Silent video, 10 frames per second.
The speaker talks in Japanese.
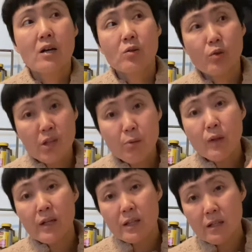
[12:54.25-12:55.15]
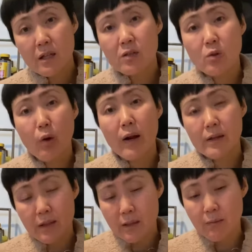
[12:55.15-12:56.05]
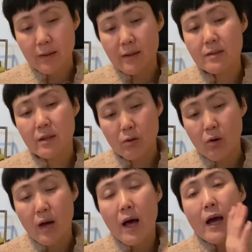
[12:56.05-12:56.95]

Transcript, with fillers: とんでもない金額を払ってきたわけですけど、